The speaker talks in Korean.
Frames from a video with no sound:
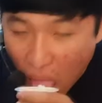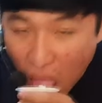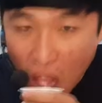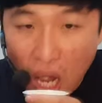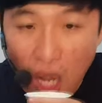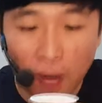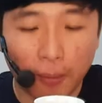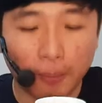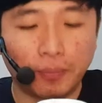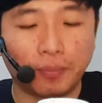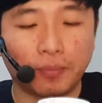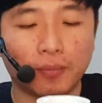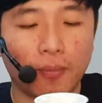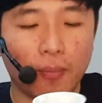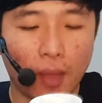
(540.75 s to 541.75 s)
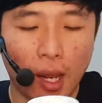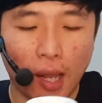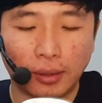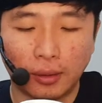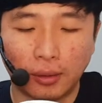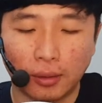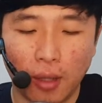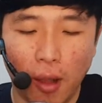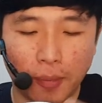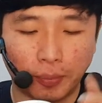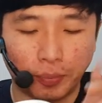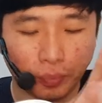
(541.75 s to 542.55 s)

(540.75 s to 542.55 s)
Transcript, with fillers: 답답한 드라마를 단호박 드라마라고